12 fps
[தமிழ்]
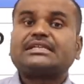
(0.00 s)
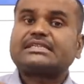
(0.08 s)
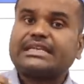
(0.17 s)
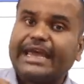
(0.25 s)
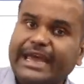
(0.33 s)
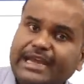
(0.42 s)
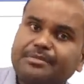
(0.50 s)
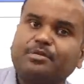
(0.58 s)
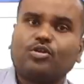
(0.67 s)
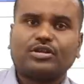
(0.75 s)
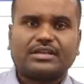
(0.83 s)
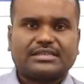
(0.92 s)
ஸ்டேட்
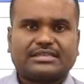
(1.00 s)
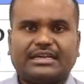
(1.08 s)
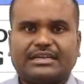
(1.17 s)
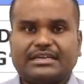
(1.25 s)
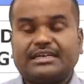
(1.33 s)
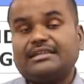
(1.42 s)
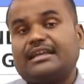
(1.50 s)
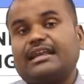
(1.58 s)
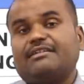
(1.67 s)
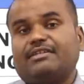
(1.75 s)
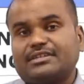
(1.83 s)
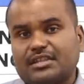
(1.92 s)
போர்டு ரிசல்ட்டு
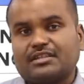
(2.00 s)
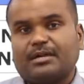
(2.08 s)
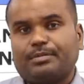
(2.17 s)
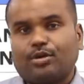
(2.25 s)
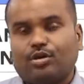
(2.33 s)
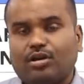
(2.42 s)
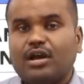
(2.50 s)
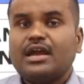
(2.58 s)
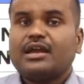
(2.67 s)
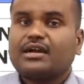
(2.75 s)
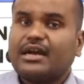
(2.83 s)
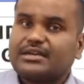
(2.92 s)
இதெல்லாம் வந்ததுக்கப்புறம்
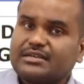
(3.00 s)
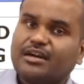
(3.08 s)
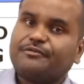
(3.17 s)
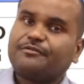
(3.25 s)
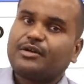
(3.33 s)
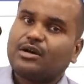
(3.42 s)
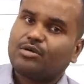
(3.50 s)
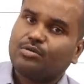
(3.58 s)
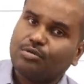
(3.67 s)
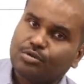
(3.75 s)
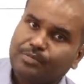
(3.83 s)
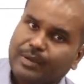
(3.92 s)
கட் ஆஃப்
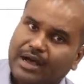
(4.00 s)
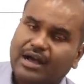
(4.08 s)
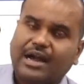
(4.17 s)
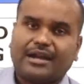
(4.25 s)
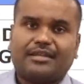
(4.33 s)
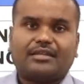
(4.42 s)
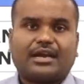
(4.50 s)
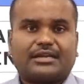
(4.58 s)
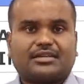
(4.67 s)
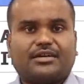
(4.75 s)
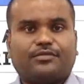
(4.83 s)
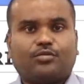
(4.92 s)
கூடுமா அல்லது
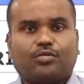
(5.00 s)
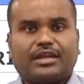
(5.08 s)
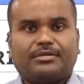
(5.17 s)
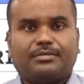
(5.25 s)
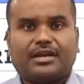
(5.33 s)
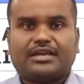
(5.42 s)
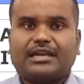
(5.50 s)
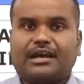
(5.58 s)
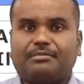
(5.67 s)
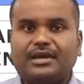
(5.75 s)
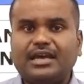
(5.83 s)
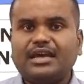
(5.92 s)
கட் ஆஃப் குறையுமான்னு
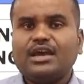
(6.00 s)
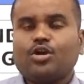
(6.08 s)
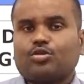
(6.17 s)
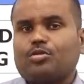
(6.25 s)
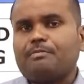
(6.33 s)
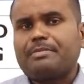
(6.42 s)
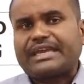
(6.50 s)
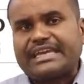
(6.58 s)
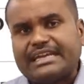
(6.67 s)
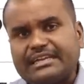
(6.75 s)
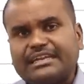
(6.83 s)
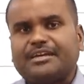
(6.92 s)
நாம் ரொம்ப
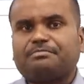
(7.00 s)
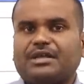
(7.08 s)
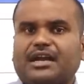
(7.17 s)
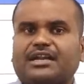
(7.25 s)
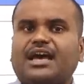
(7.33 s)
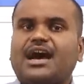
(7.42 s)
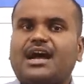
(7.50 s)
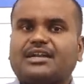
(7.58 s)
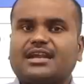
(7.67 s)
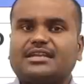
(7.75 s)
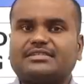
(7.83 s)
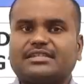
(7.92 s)
இன்டெப்தான
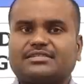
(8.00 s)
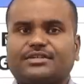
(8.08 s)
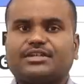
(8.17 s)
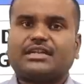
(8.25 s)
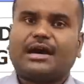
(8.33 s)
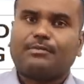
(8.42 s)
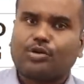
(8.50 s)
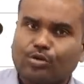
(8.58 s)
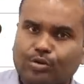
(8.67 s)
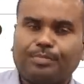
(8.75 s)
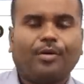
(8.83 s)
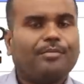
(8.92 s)
அனாலிசிஸ் வந்து நாம்
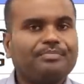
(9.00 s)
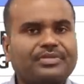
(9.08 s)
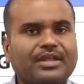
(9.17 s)
கொடுப்போம்